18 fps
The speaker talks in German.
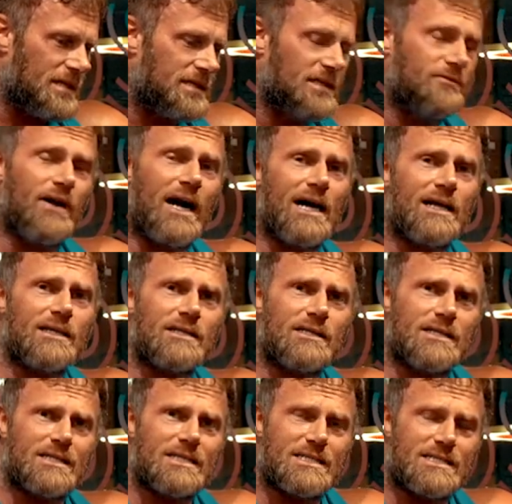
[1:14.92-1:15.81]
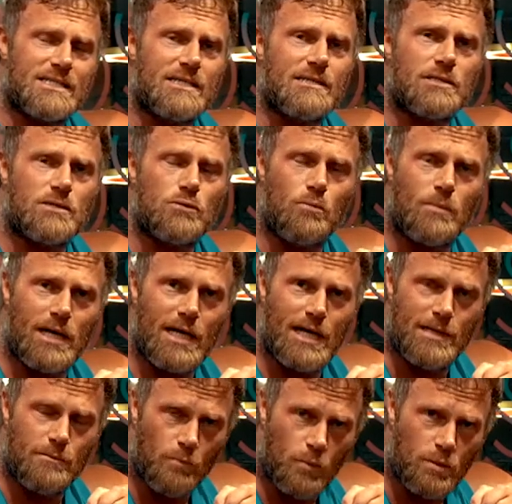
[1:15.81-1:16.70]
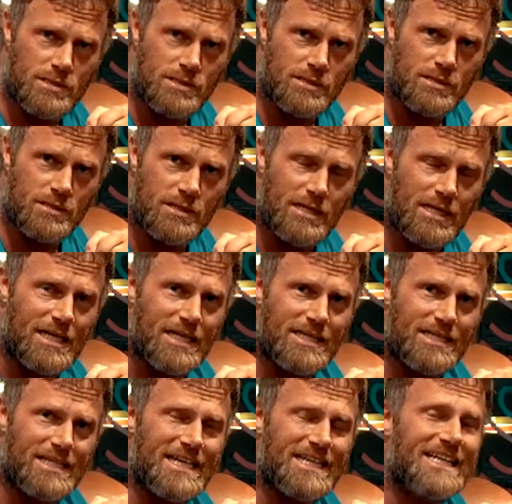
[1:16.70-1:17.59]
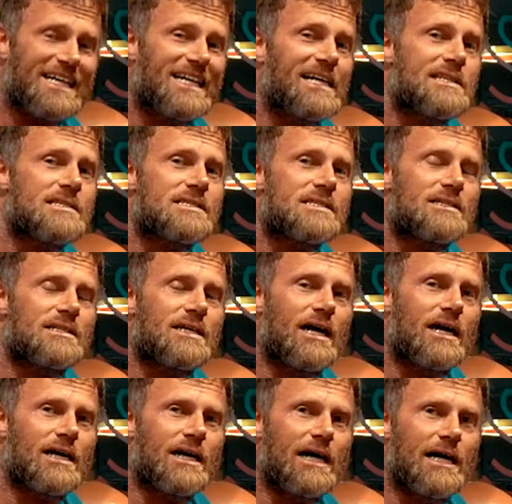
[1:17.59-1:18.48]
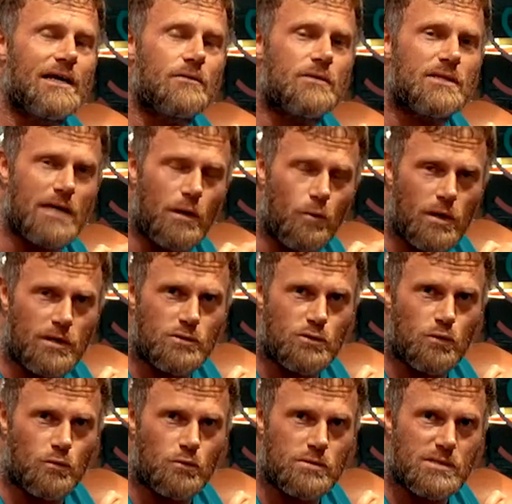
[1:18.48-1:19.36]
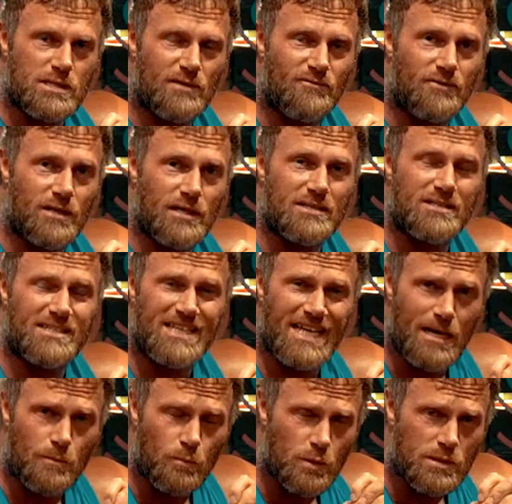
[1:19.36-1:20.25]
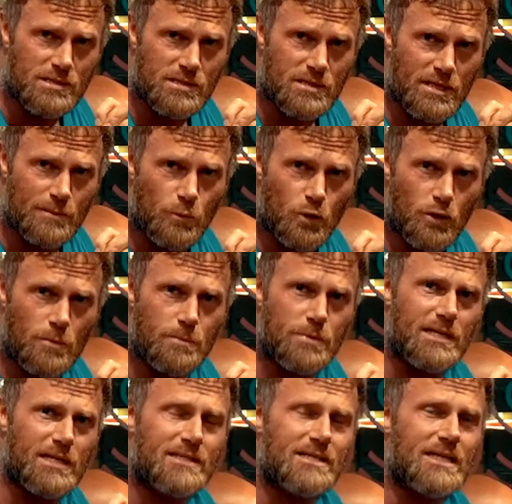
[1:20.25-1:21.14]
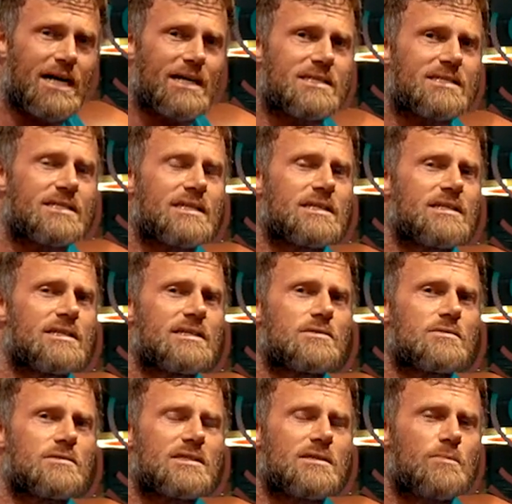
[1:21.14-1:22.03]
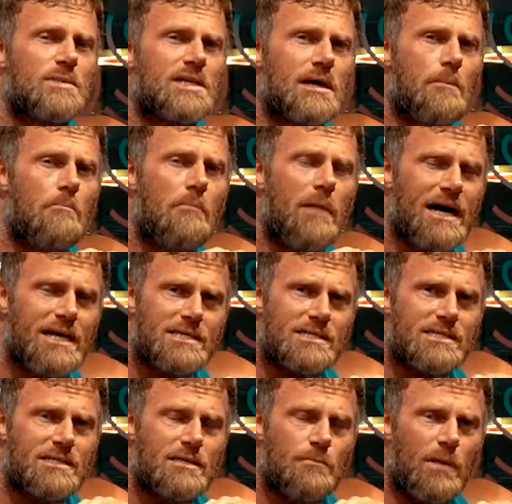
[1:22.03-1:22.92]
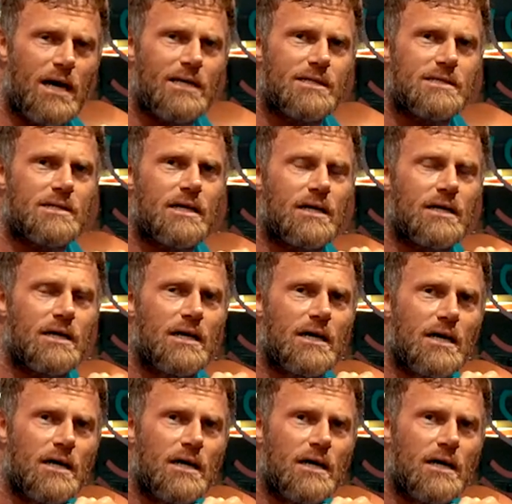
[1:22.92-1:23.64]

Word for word: die Waden sind nun mal ein Muskel, der den ganzen Tag einen Dauertonus erfährt. Der Muskel im Körper, der tatsächlich so ziemlich am meisten im Alltag